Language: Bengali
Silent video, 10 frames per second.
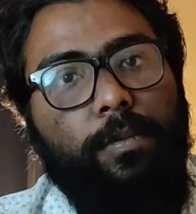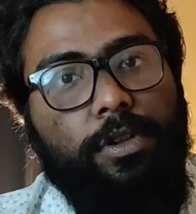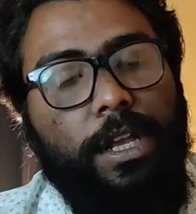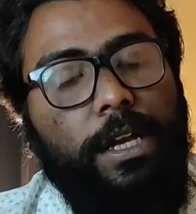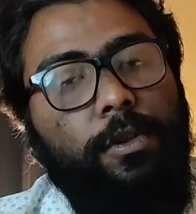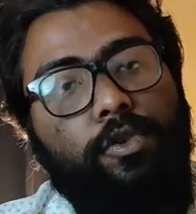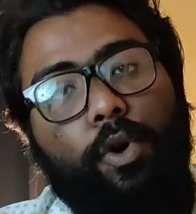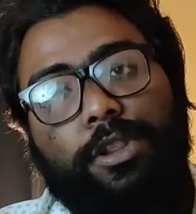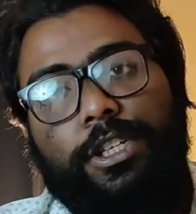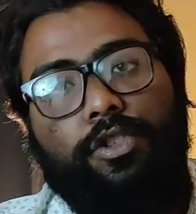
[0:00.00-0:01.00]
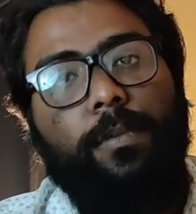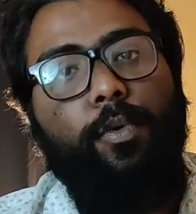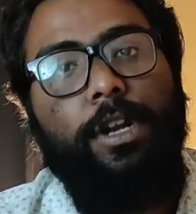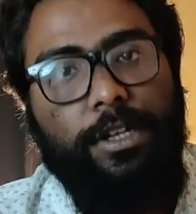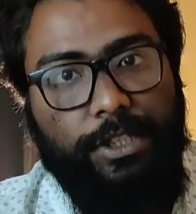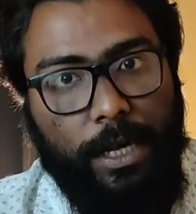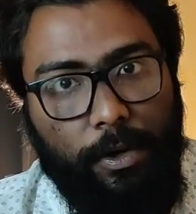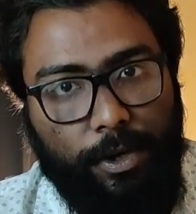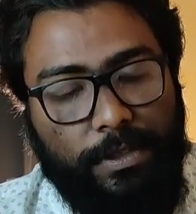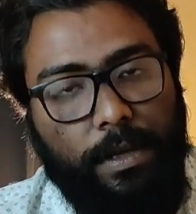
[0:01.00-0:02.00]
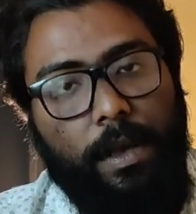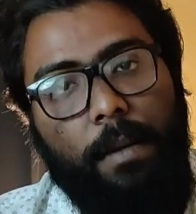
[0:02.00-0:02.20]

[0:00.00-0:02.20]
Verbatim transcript: মধ্যে কিন্তু যথেষ্ট পোটেনশিয়াল রয়েছে